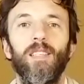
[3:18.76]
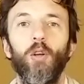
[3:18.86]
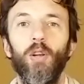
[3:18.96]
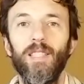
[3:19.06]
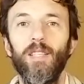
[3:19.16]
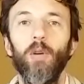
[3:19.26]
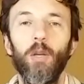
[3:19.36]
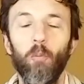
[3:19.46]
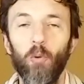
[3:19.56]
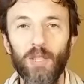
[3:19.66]
dans les théories
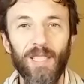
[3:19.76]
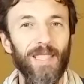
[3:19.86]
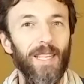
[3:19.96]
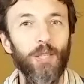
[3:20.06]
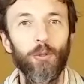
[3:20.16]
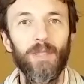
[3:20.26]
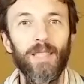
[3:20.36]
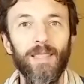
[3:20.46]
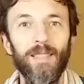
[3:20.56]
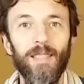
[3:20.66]
complotistes, il y a quelque chose
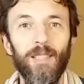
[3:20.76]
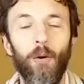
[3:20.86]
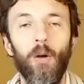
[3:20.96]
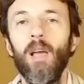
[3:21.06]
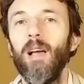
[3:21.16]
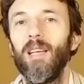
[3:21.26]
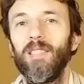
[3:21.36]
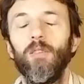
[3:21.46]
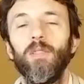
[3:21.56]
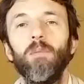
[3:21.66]
d'excitant, un
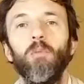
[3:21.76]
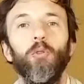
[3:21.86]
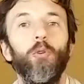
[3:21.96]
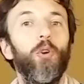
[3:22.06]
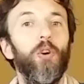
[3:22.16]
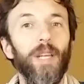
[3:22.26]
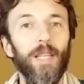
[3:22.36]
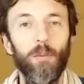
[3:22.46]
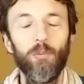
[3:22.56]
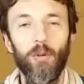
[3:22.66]
sentiment de
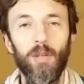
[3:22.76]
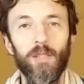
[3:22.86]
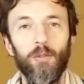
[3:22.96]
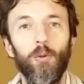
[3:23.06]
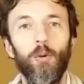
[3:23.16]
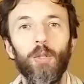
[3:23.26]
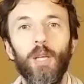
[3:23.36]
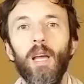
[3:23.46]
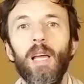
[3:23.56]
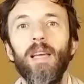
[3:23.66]
connaître mieux que les
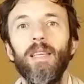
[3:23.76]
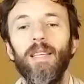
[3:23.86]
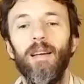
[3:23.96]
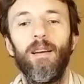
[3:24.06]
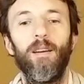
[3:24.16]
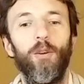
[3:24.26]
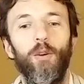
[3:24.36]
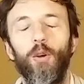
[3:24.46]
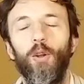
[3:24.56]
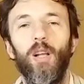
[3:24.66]
autres, il y a
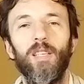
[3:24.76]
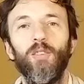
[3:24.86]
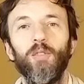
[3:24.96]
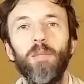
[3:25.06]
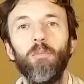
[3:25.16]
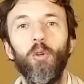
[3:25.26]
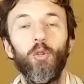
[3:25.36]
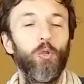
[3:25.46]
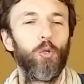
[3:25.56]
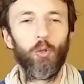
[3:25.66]
euh, un
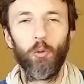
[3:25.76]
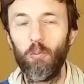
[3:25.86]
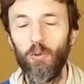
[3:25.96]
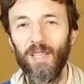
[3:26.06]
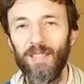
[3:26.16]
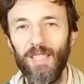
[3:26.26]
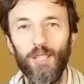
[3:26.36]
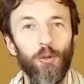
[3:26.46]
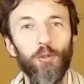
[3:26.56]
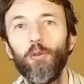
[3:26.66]
sentiment, je suis plus
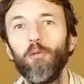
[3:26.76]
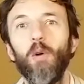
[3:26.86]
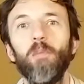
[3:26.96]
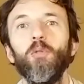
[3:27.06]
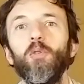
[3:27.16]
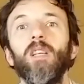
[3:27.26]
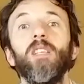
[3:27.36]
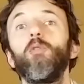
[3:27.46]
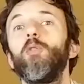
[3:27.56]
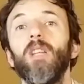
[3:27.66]
intelligent, je vois mieux que
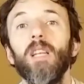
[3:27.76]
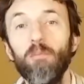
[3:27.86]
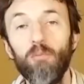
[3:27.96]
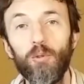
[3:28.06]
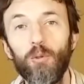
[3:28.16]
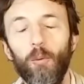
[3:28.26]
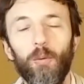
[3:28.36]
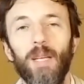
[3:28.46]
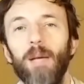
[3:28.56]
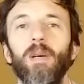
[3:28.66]
les autres, les
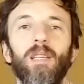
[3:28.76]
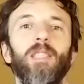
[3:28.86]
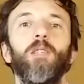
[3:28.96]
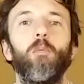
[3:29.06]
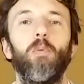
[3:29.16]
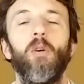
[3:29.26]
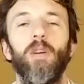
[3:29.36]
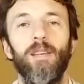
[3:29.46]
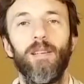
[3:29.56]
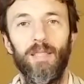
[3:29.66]
moutons et la masse qui comprend
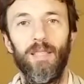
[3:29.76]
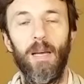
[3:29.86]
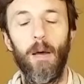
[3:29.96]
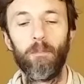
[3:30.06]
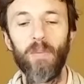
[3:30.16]
rien, etc.